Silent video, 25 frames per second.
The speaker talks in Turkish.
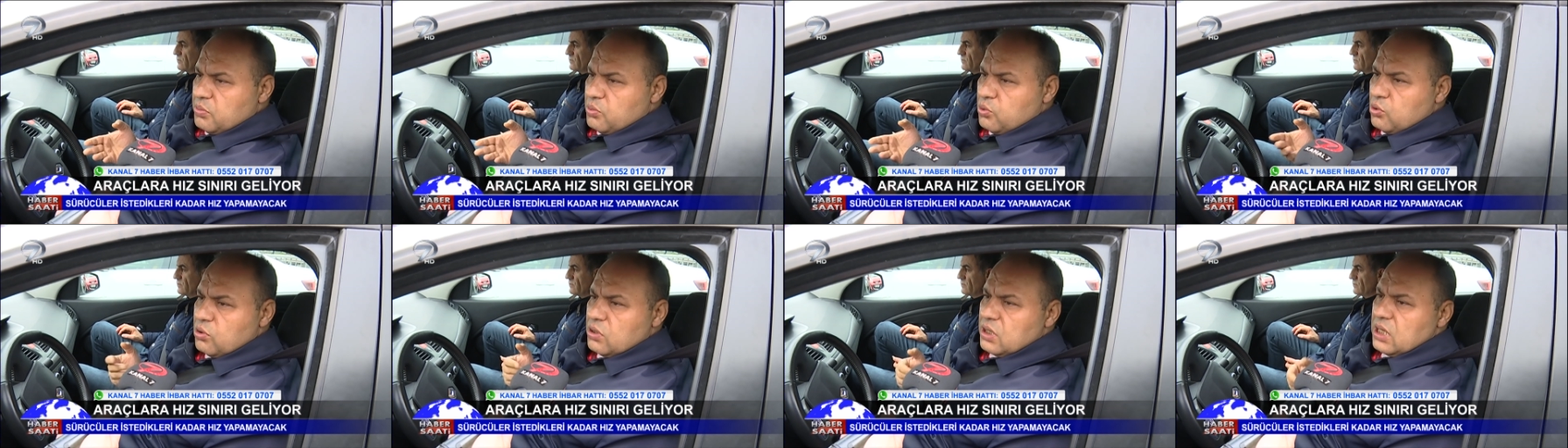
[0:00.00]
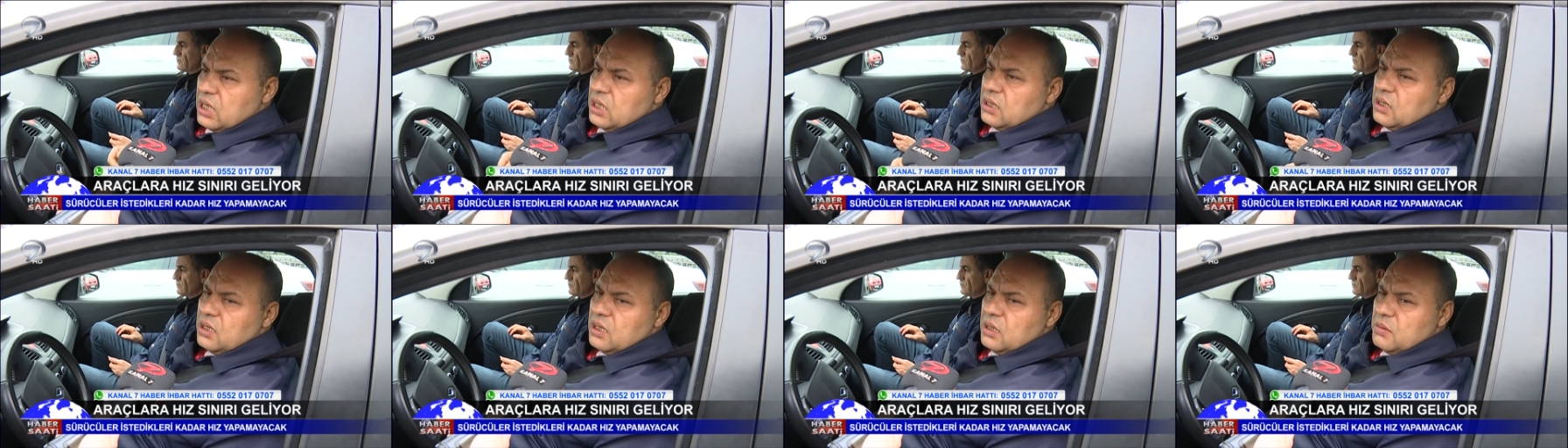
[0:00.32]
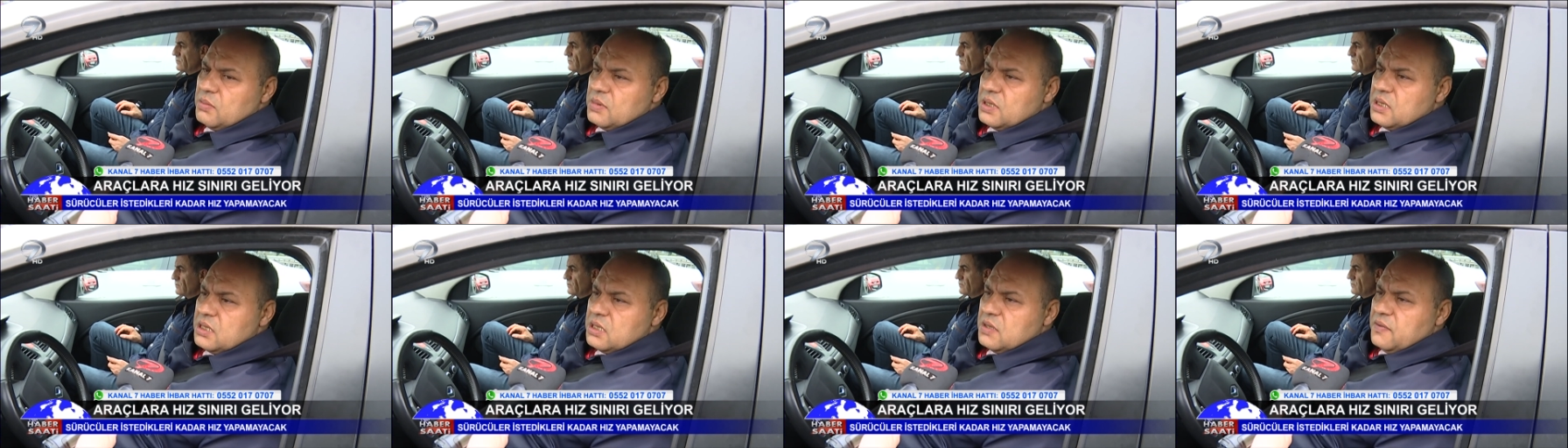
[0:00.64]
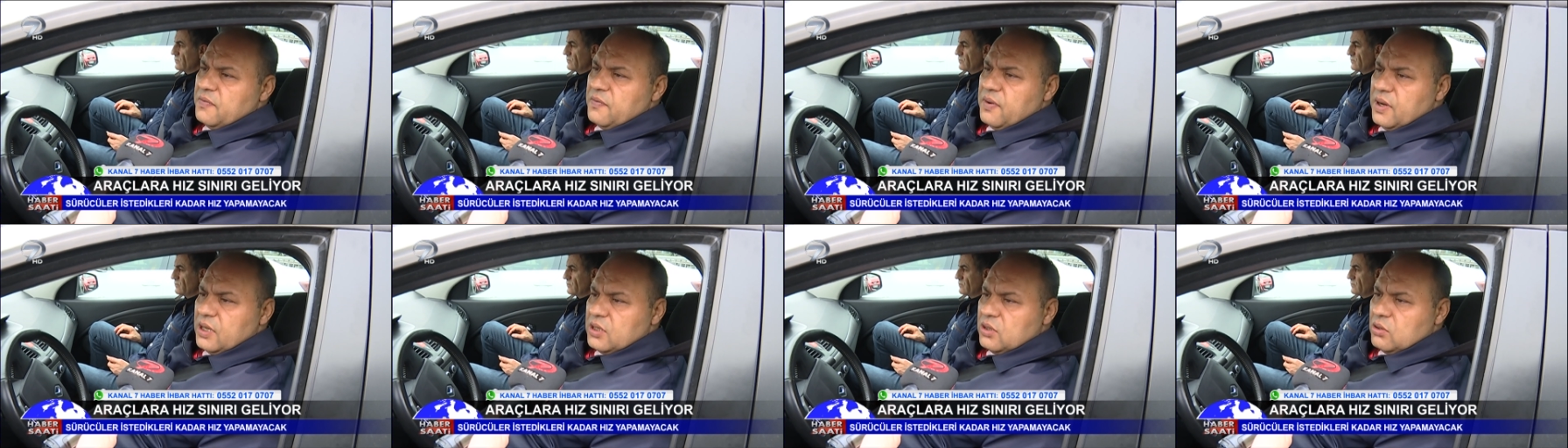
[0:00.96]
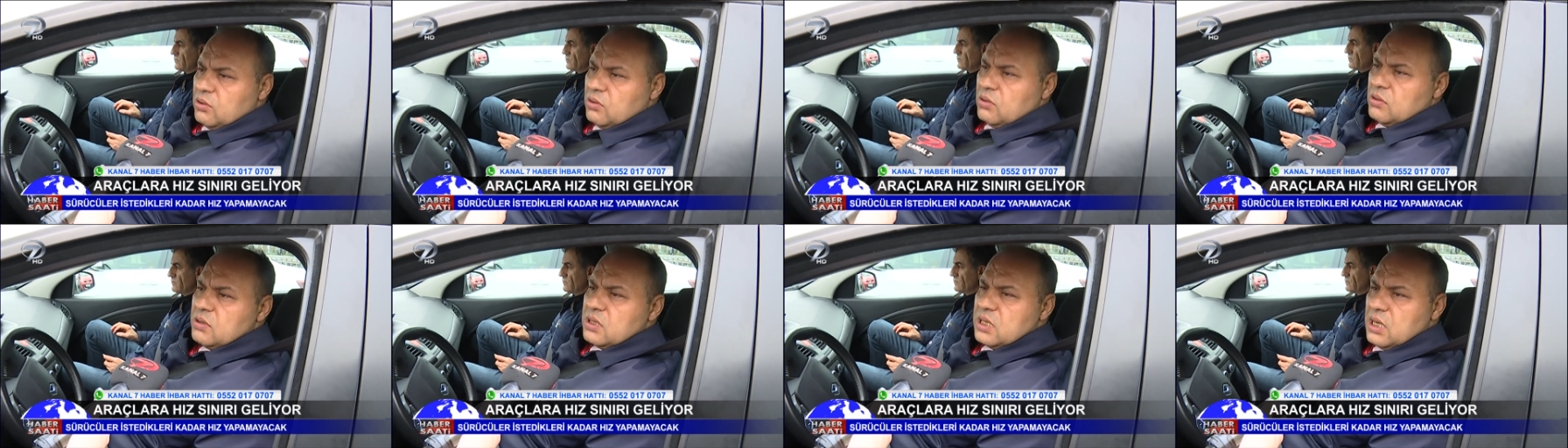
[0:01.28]
büyük kentlerimiz için
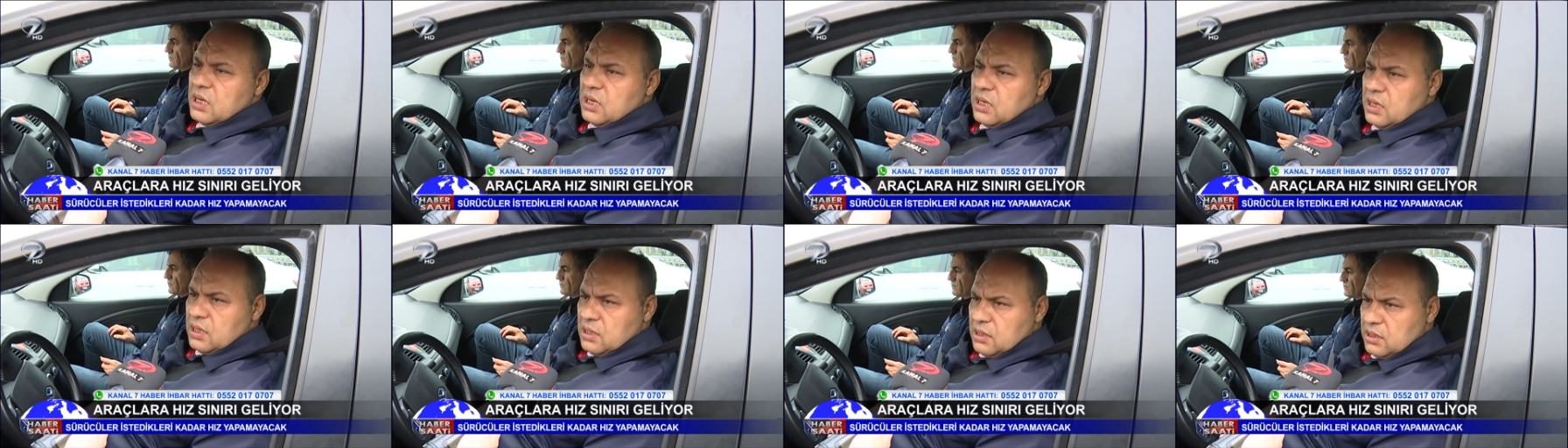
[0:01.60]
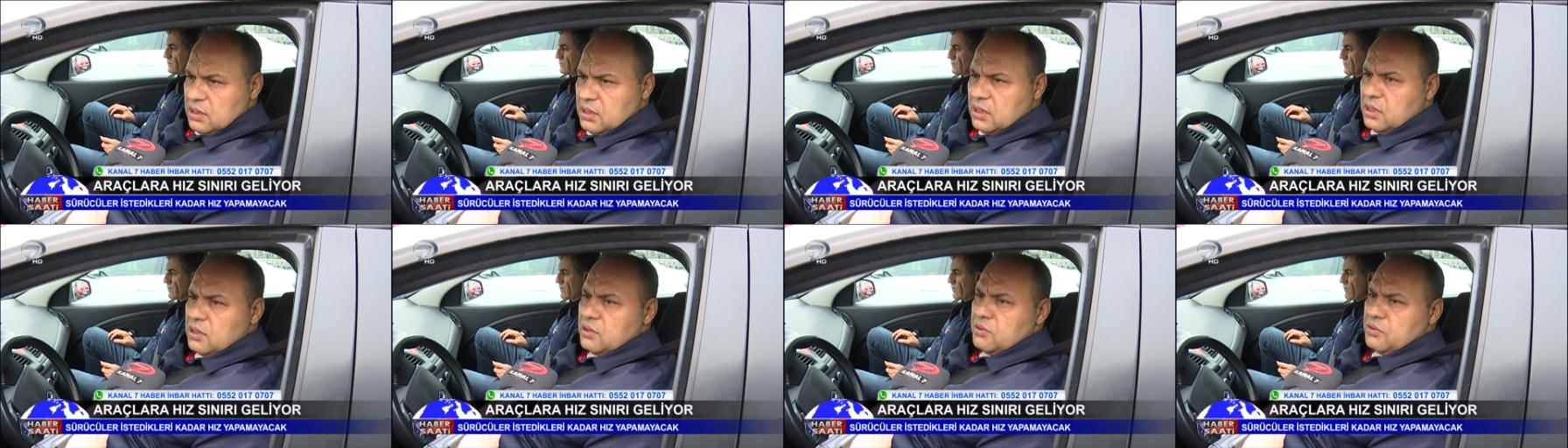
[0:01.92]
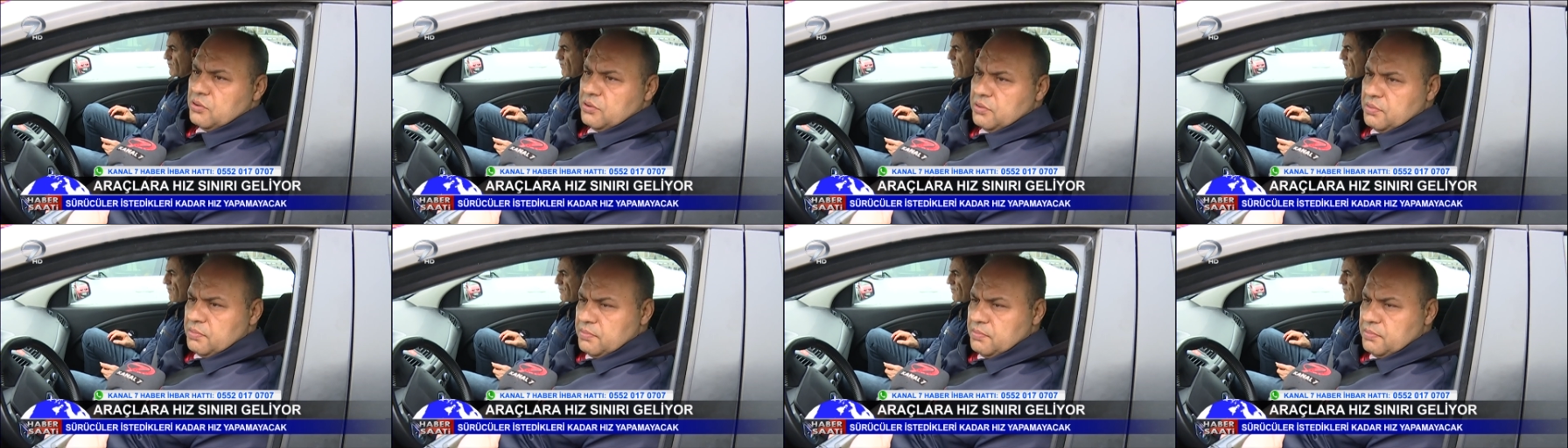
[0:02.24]
fayda olacağına inanıyorum.